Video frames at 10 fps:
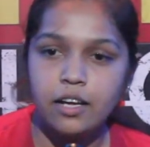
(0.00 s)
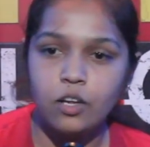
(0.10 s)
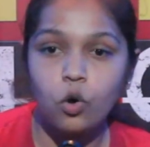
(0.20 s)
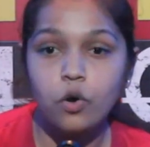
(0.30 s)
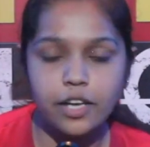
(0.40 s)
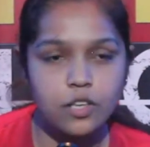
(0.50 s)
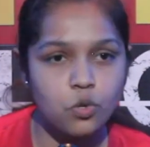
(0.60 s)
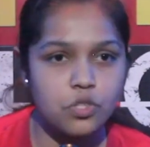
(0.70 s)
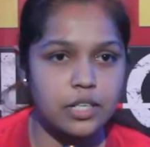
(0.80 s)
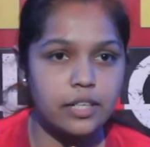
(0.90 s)
लोग क्या
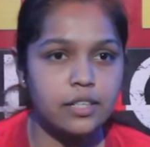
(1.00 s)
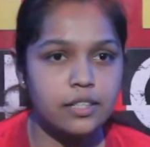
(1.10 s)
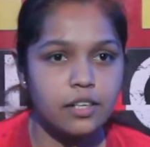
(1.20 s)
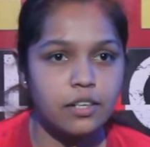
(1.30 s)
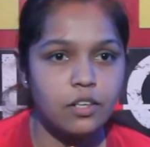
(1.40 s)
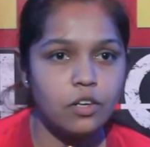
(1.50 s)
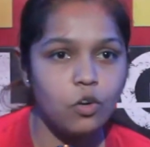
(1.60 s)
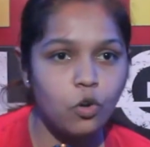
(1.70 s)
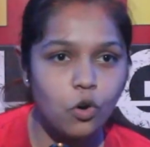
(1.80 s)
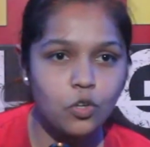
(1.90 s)
सोचेंगे
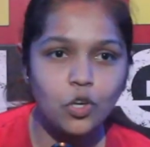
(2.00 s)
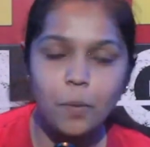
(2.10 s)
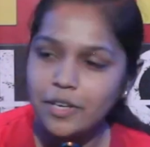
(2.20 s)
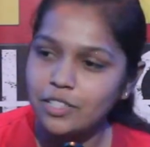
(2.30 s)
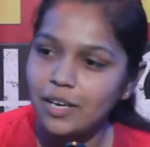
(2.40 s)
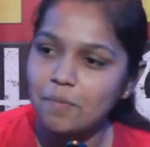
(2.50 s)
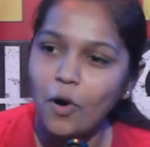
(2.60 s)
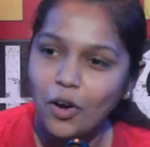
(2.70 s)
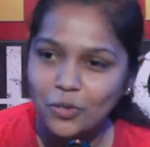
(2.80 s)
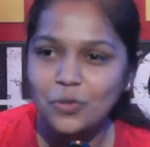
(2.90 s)
लोग तो हमेशा
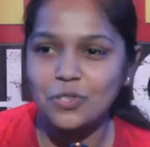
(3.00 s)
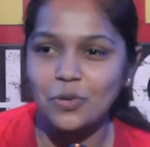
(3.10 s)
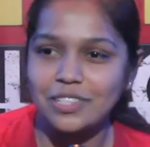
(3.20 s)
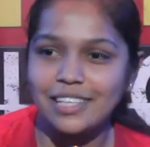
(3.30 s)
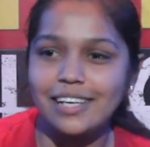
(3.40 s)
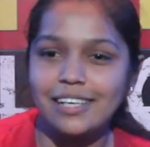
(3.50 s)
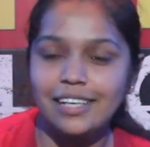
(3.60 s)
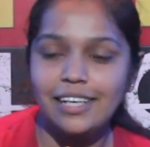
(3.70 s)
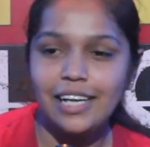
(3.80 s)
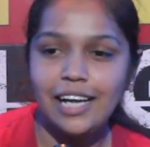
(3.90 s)
बहुत कुछ सोचते हैं
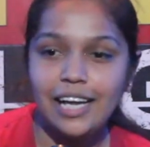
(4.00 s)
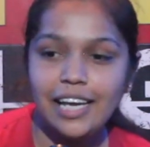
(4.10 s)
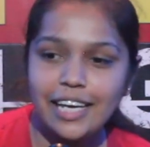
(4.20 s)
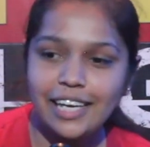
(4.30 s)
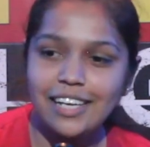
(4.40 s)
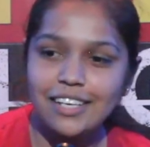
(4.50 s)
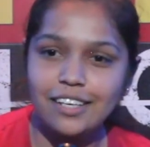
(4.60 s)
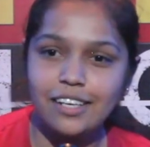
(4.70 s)
लेकिन